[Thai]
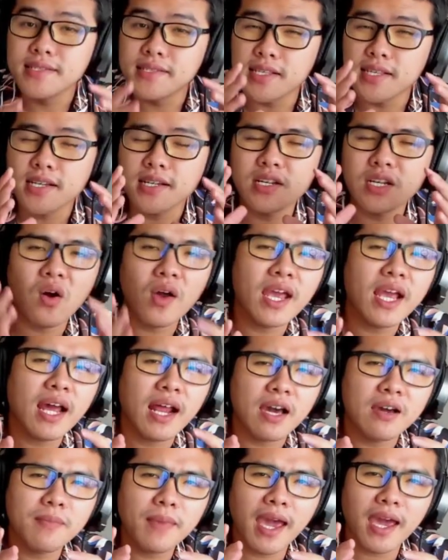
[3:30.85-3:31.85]
ซึ่งน้อยค
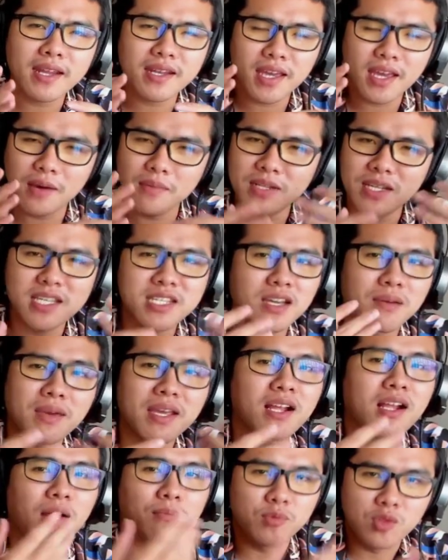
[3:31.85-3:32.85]
รั้งมากนะครับที่จะไม่
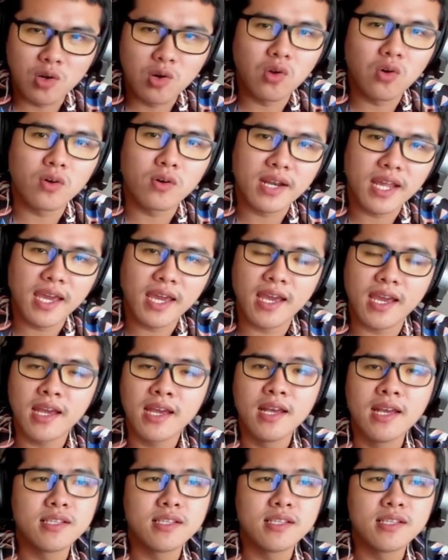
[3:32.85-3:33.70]
กลับตัวลงนะฮะ